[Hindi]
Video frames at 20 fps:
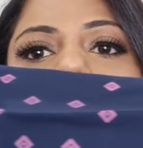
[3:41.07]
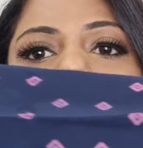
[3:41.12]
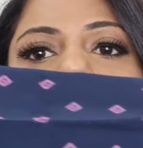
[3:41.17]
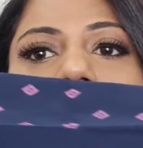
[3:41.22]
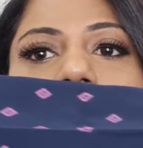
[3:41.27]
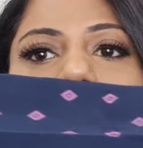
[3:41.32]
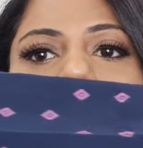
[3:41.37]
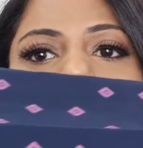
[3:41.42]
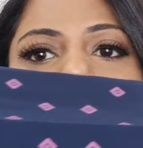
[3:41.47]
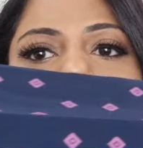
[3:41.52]

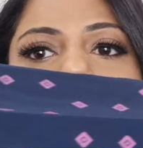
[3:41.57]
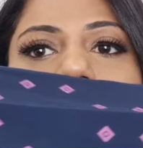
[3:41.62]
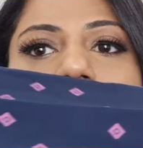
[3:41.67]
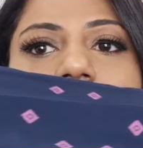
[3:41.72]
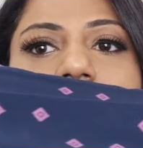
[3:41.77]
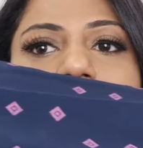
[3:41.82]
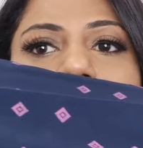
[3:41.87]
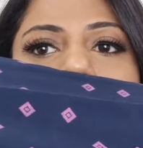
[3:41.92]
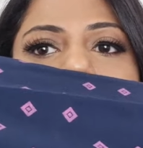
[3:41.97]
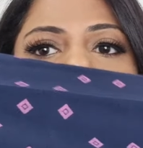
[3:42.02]
लाइक
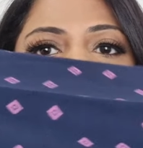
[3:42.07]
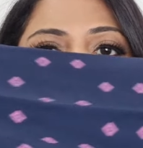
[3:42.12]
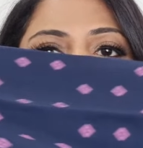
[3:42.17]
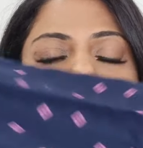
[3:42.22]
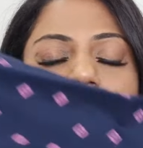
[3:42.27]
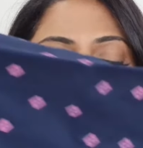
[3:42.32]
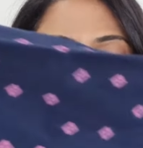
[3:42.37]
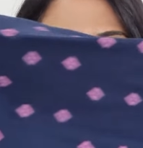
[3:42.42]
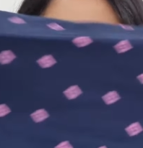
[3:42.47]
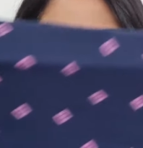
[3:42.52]

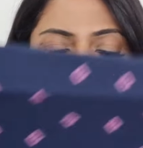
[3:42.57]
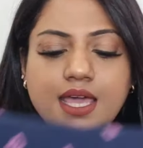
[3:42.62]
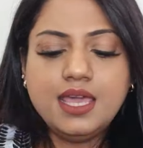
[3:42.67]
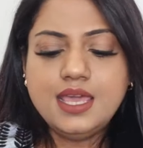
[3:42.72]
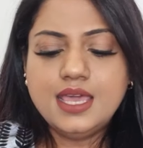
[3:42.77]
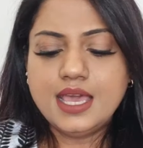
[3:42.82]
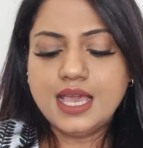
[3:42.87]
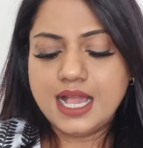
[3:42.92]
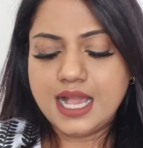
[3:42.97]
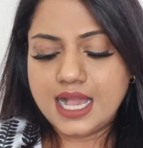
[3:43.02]
दिस ओके
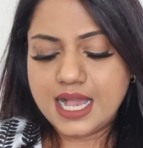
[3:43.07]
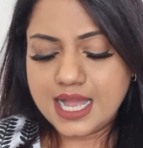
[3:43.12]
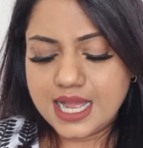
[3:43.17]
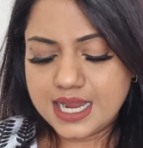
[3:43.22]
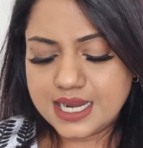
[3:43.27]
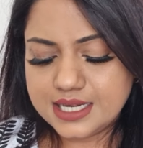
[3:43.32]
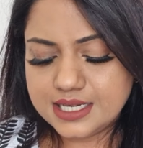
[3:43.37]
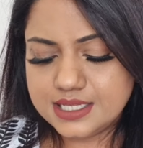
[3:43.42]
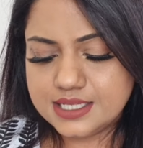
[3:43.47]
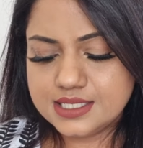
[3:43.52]

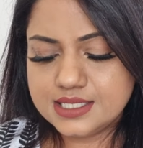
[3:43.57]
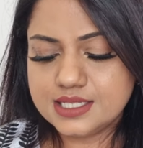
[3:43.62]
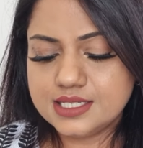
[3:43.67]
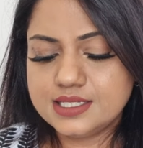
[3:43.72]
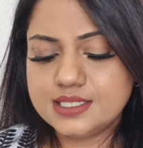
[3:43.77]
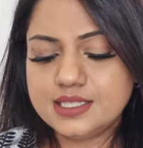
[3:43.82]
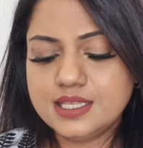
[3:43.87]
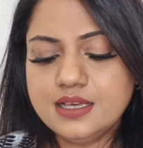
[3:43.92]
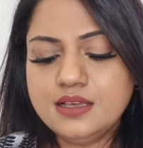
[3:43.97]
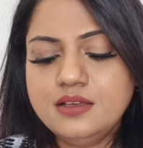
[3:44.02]
एंड दिस
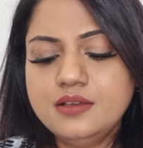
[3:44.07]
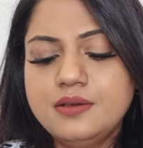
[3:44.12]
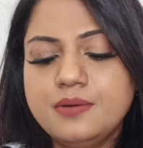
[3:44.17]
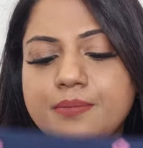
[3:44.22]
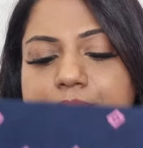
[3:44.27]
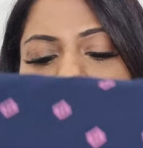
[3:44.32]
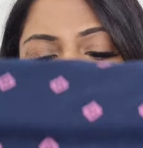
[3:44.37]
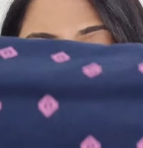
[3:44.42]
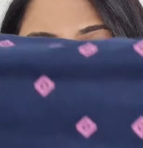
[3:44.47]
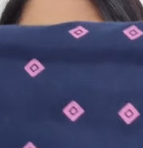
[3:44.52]
इज़ द
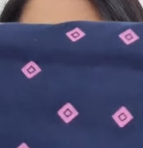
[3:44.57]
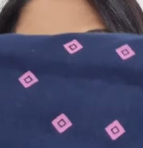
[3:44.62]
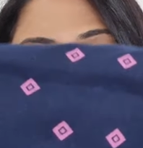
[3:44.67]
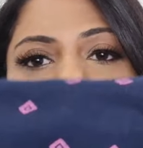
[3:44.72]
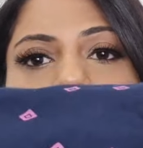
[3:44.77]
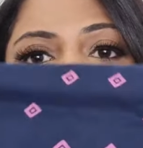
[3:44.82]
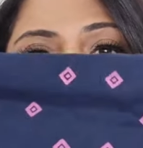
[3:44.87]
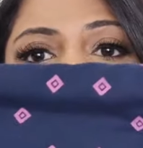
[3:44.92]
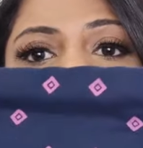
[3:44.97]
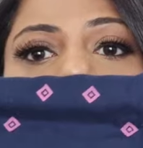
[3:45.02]

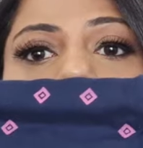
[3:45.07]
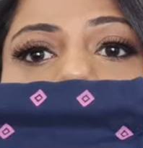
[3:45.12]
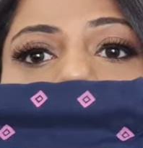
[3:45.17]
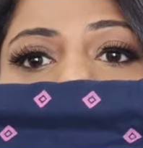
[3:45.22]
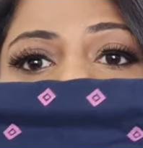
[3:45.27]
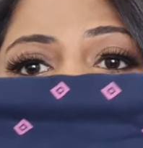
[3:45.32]
बैक पार्ट